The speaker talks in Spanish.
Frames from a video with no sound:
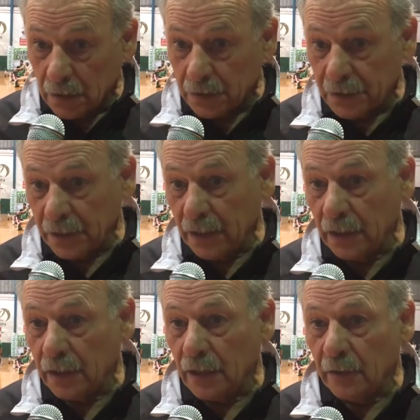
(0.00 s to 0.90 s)

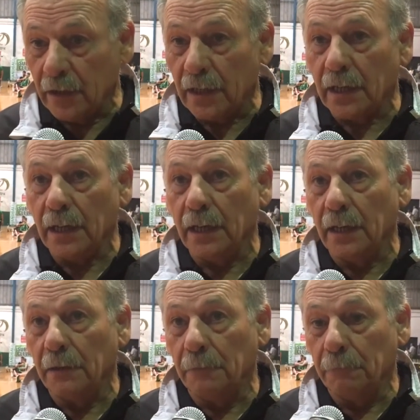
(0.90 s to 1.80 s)
Sí, la verdad
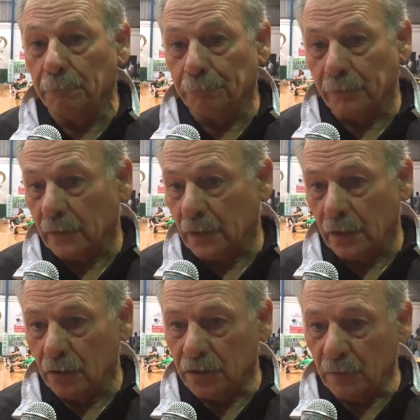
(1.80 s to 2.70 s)
que,
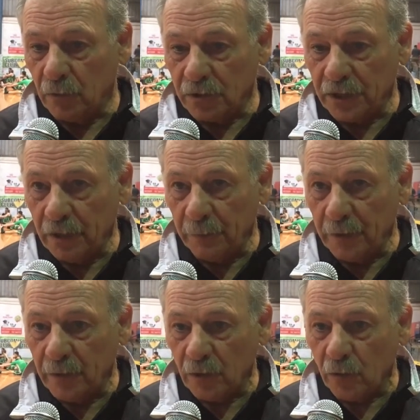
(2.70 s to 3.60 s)
mm, o sea, por ser el
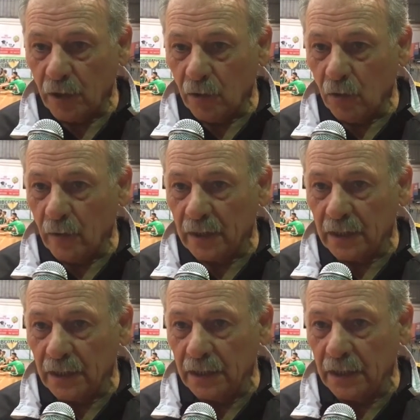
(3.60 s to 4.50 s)
primer juego,
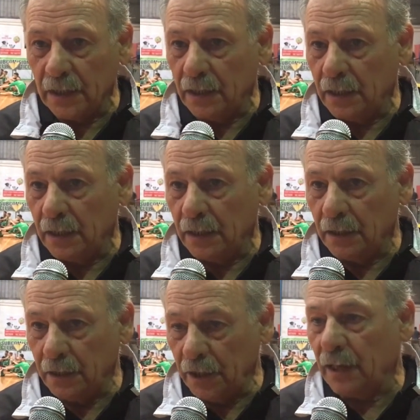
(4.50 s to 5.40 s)
bastante
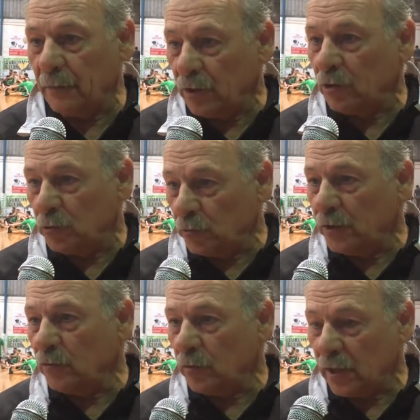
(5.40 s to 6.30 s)
dinámico
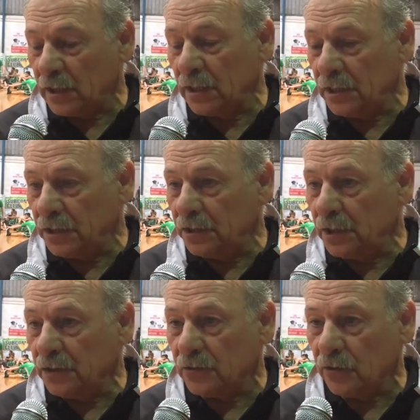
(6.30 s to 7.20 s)
estuvimos y bastante
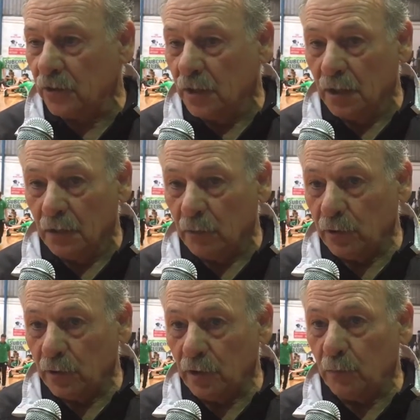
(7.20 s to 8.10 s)
intenso.
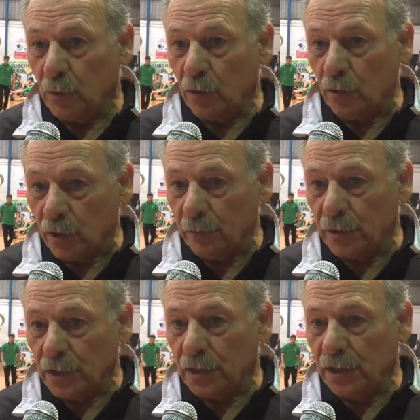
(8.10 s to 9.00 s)
Bueno, era un poco lo que
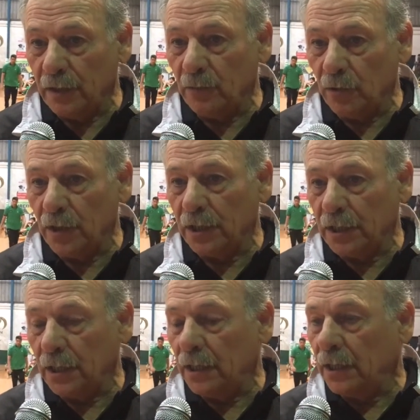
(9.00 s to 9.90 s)
pretendíamos de
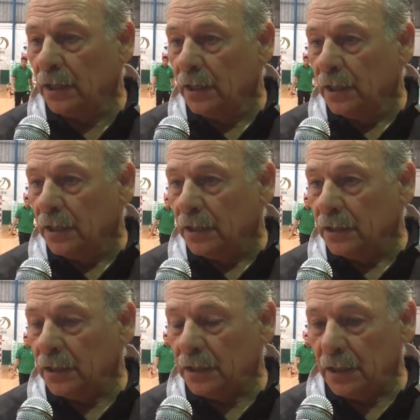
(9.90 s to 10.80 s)
esta
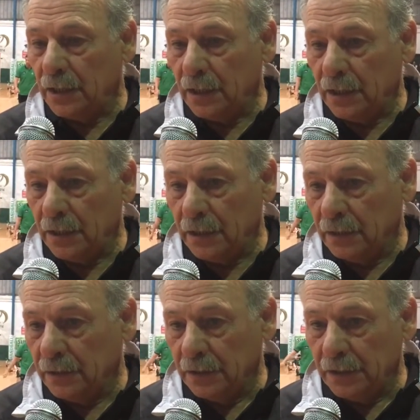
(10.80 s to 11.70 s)
de este
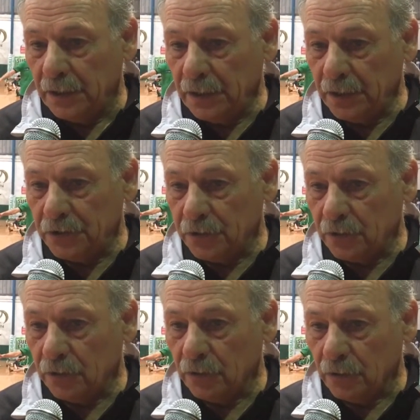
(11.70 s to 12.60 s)
inicio,
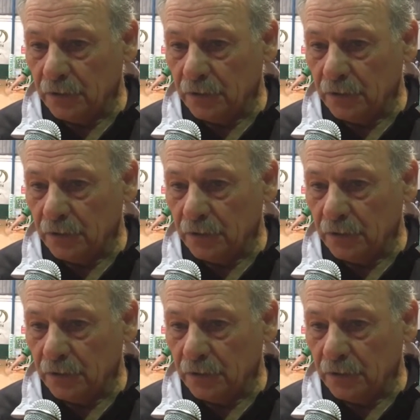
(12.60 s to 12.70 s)
¿no?